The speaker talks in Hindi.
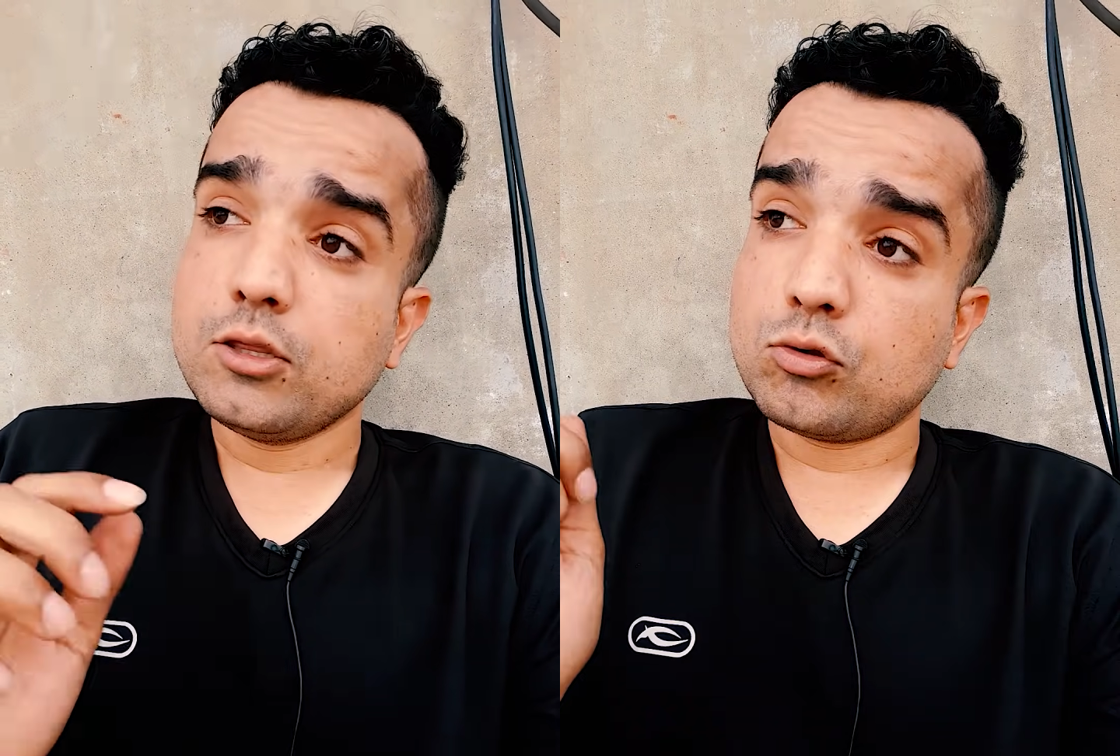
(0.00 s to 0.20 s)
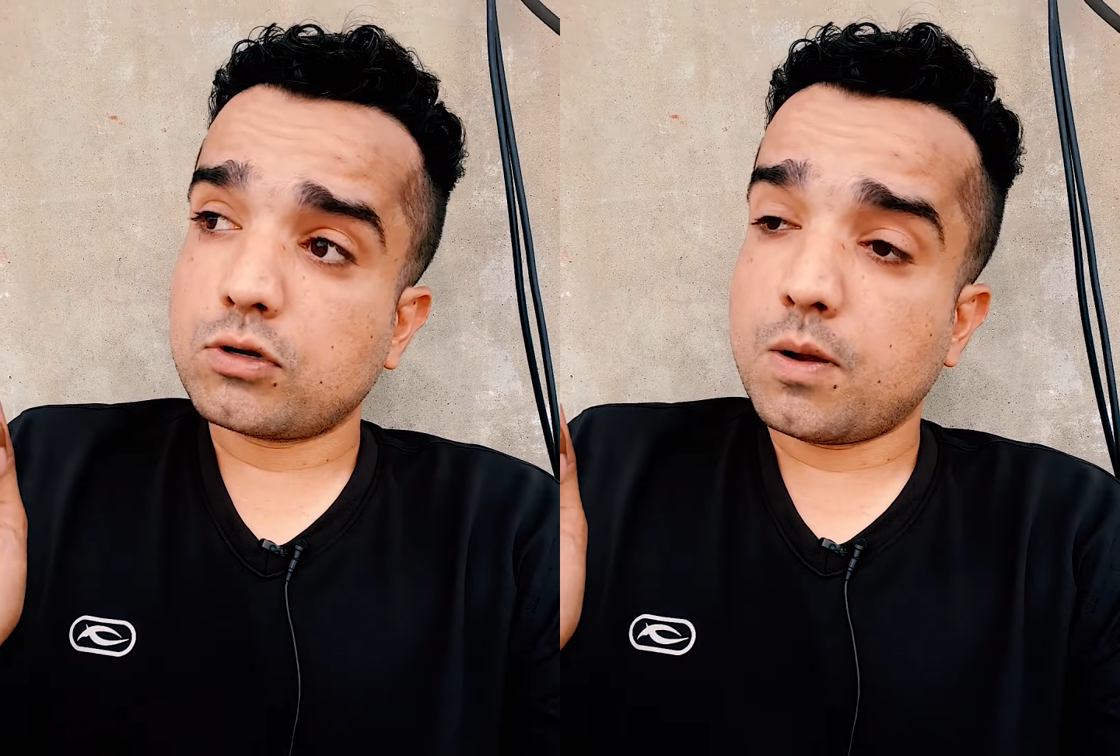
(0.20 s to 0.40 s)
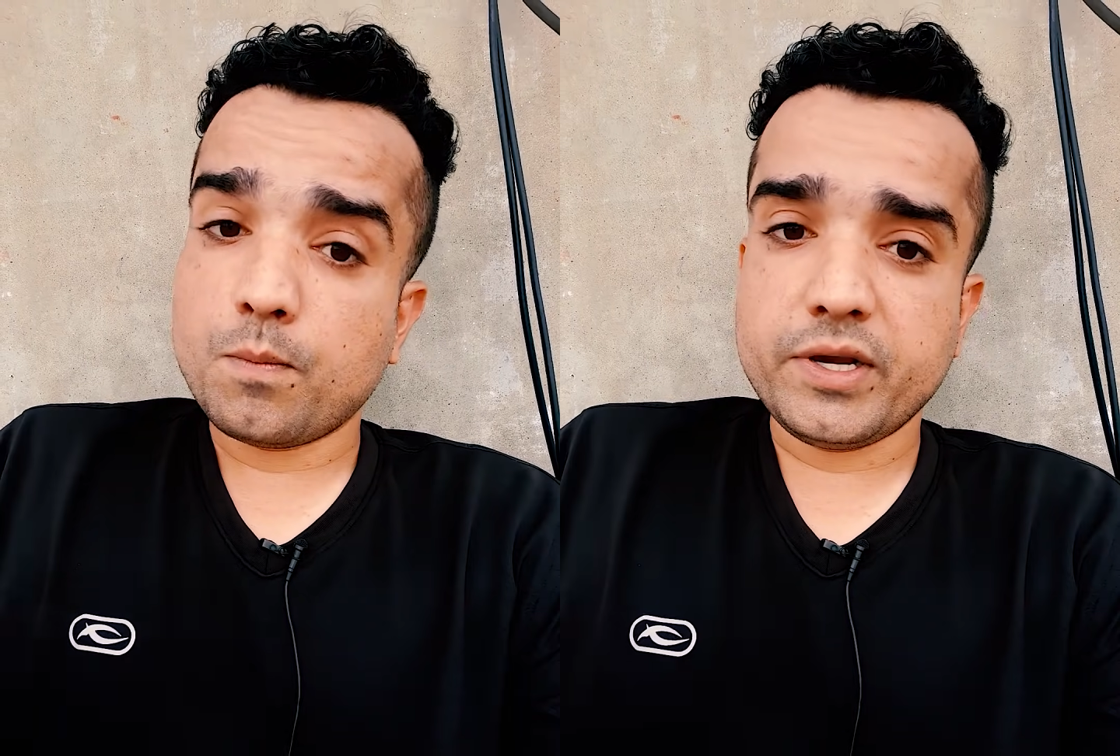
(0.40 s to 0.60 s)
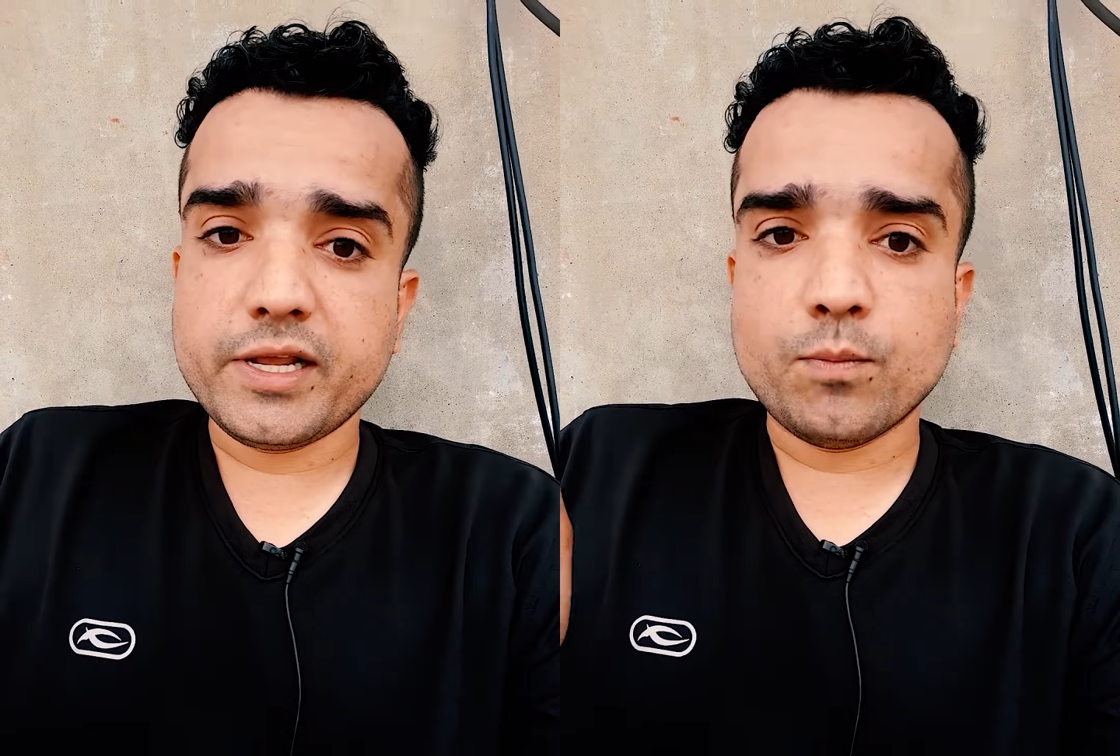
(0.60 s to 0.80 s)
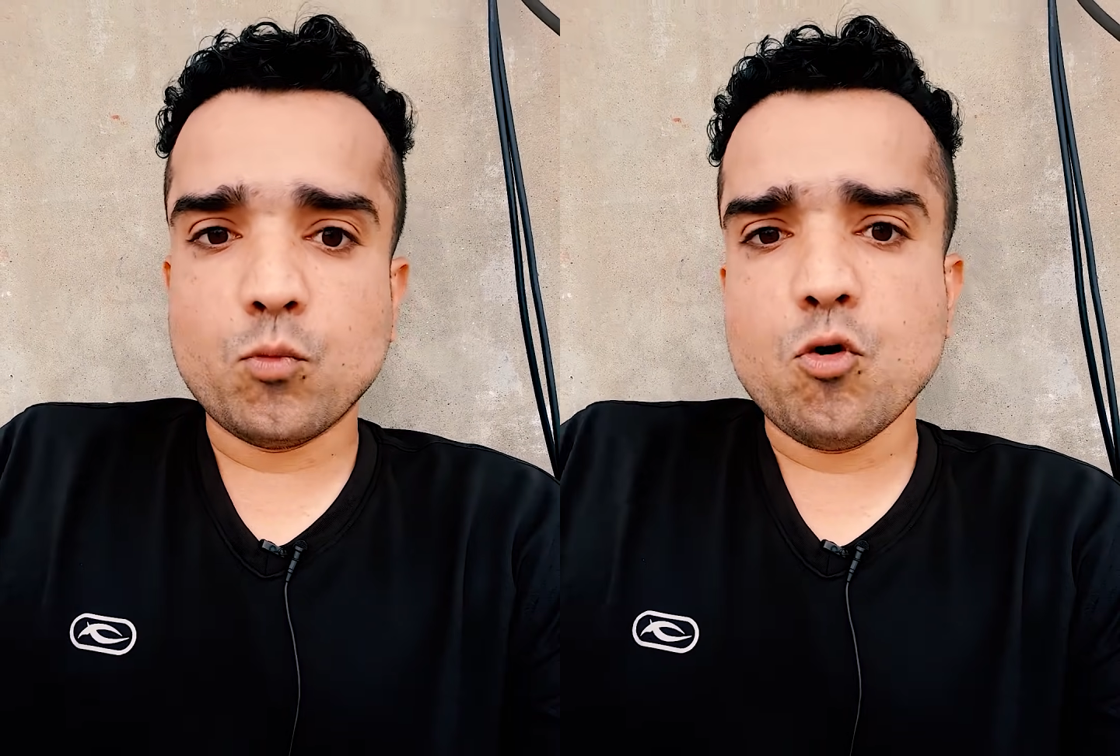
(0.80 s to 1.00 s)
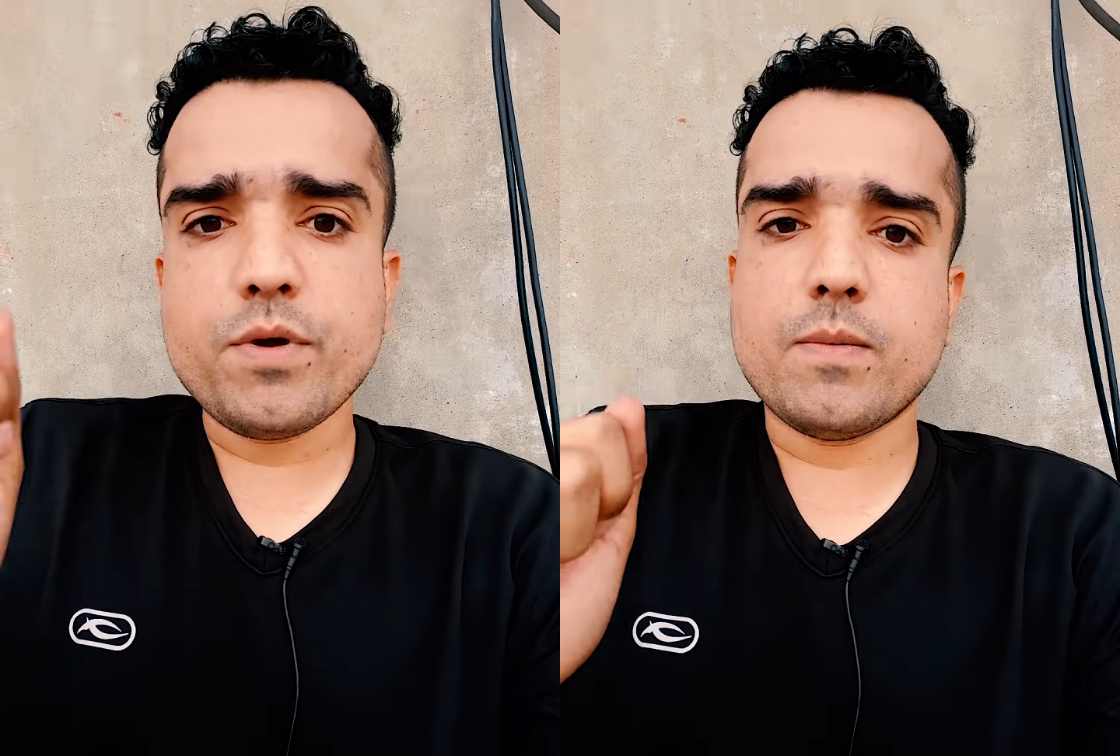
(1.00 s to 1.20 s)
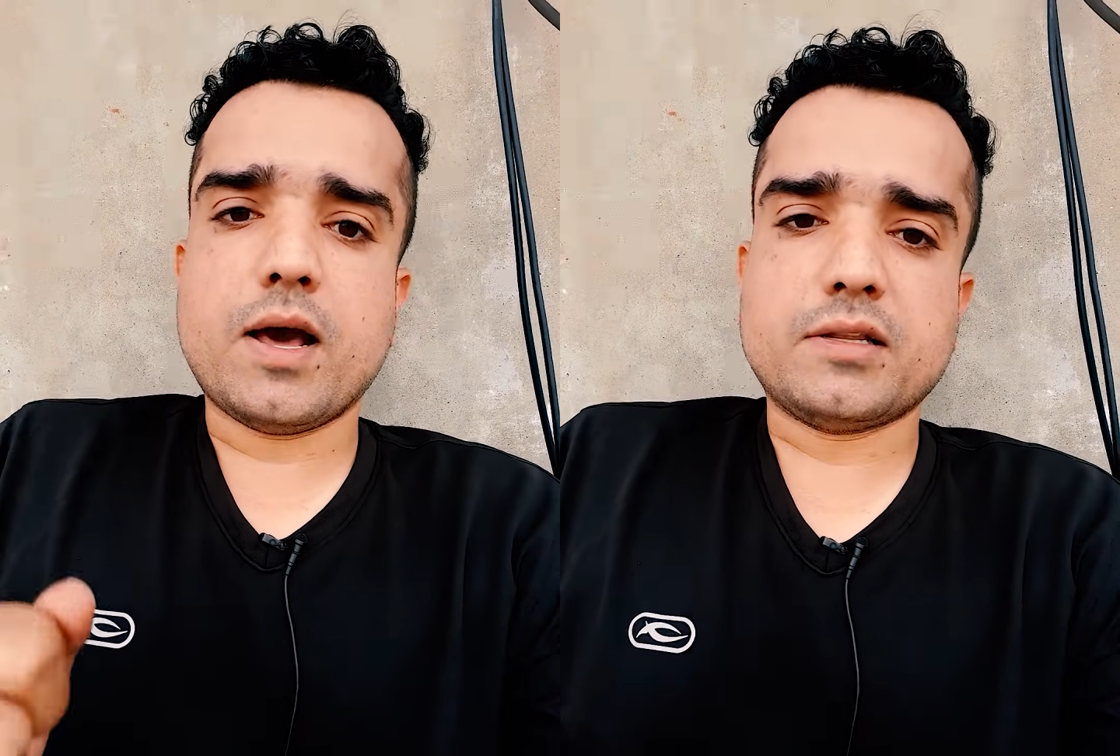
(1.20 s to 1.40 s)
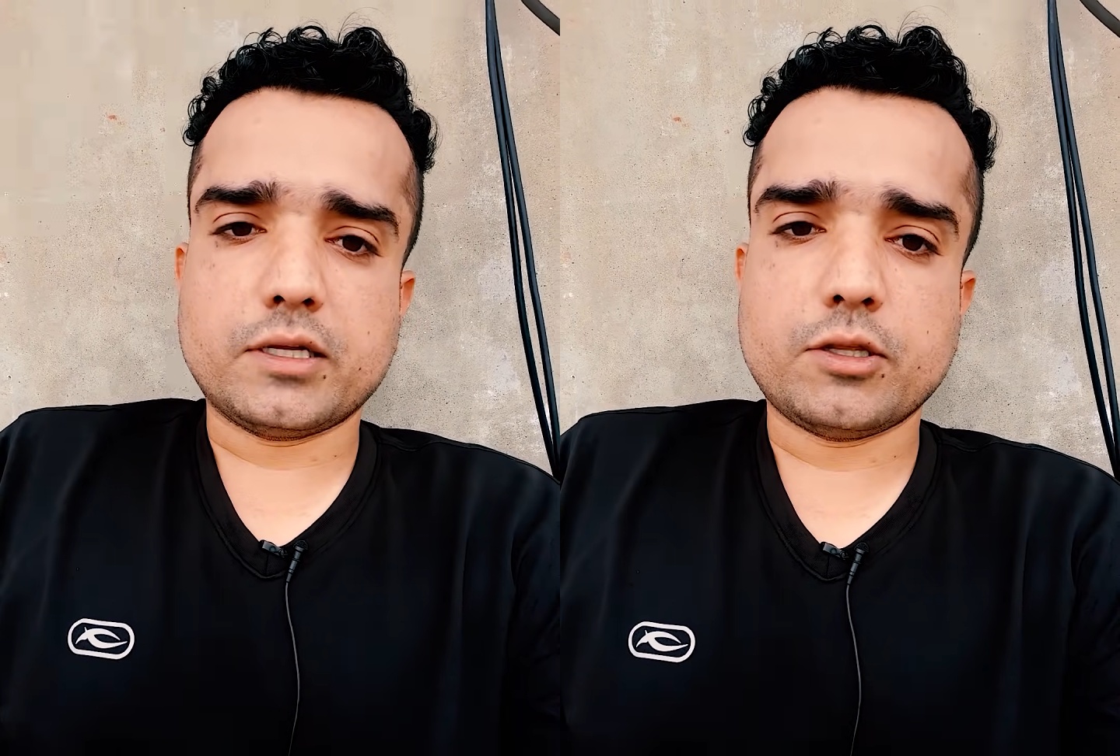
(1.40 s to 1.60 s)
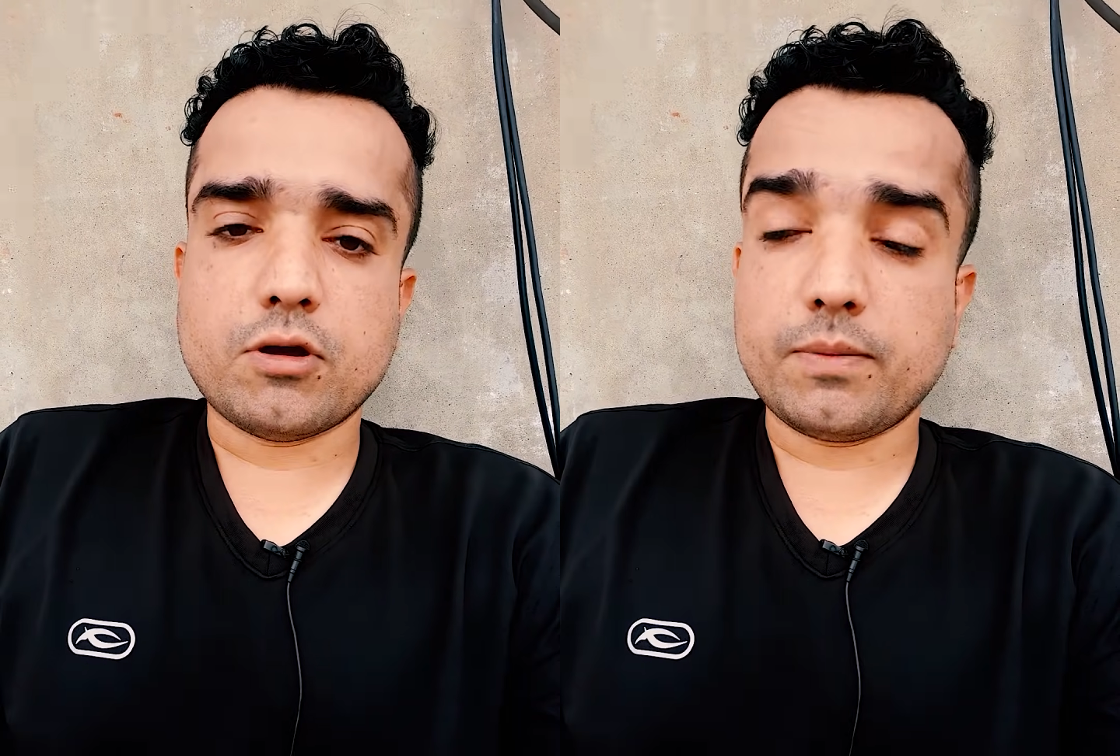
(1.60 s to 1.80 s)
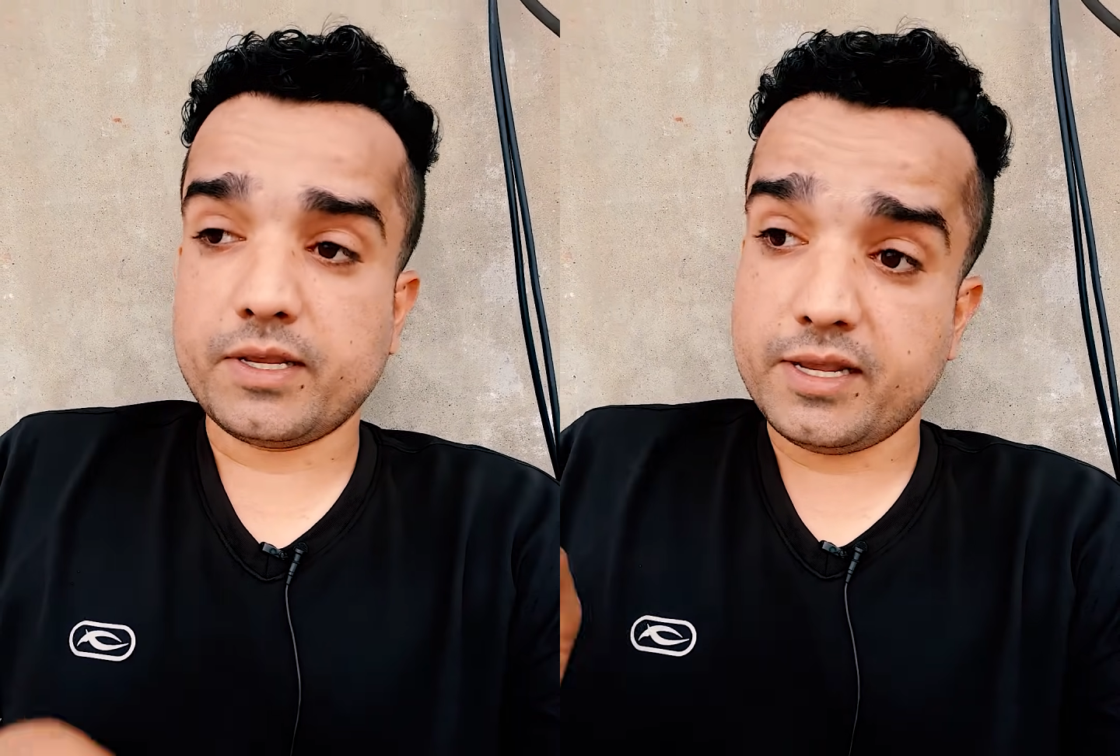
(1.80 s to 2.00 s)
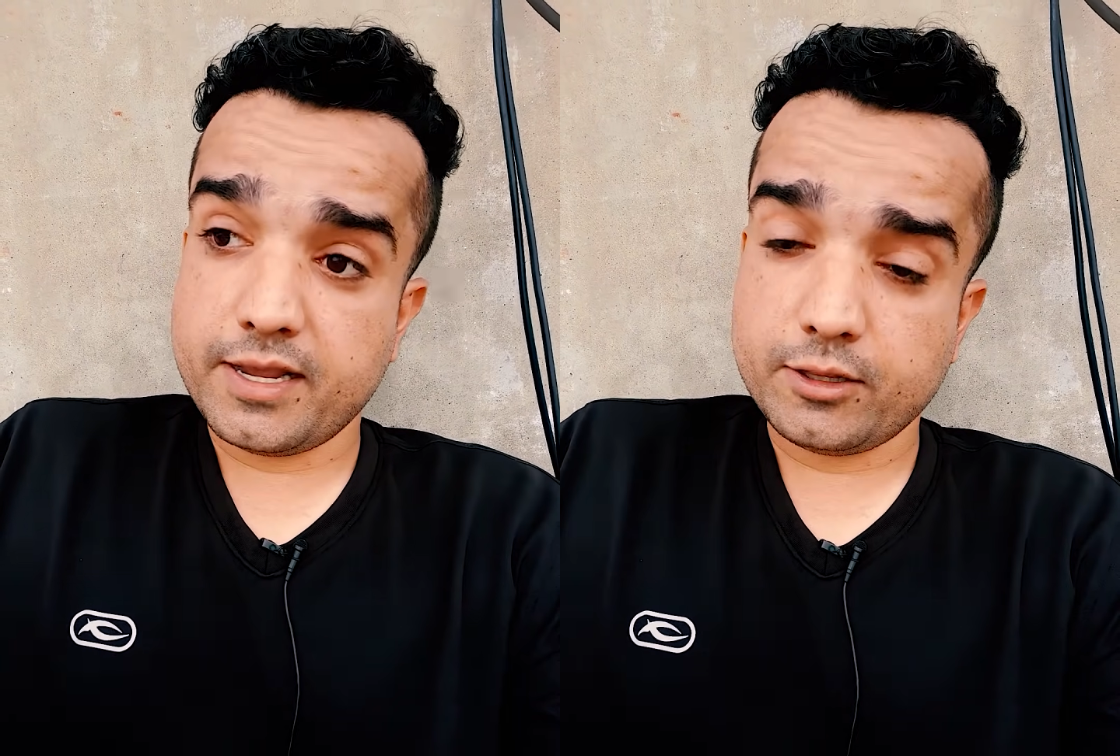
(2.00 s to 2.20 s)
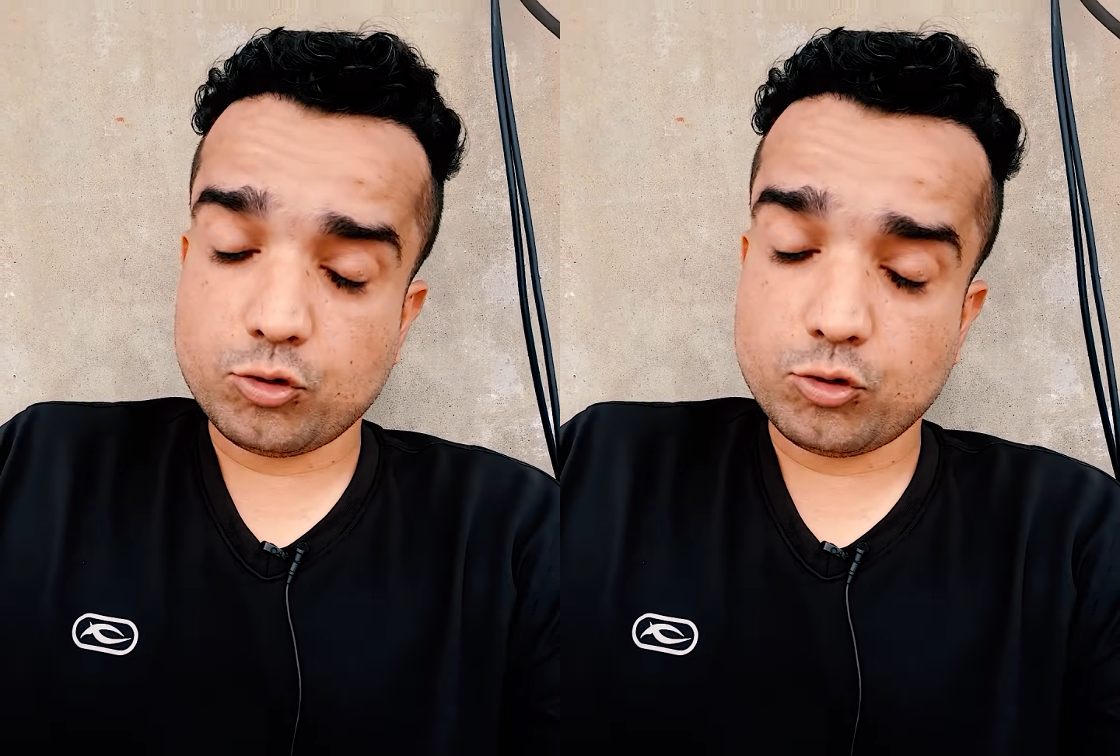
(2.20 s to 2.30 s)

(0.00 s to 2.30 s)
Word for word: तो कंपनी के मुंह पे मार सकते हो आप कि ये